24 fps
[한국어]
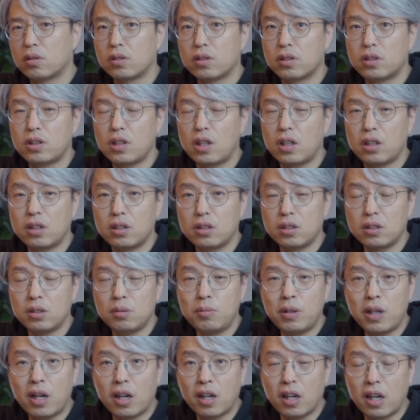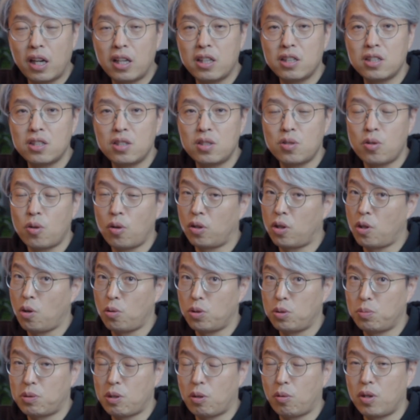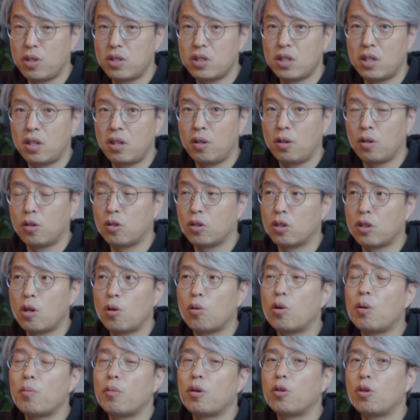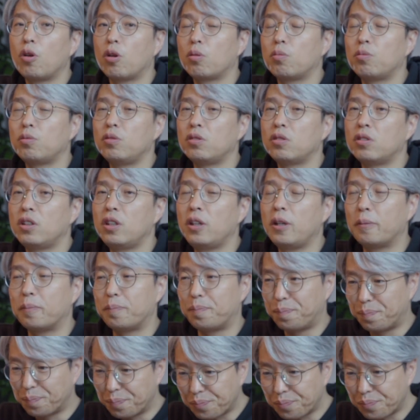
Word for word: 극장 음향 엔지니어가 되고 싶다고 했잖아요. 그렇다고 하면은 여러분들이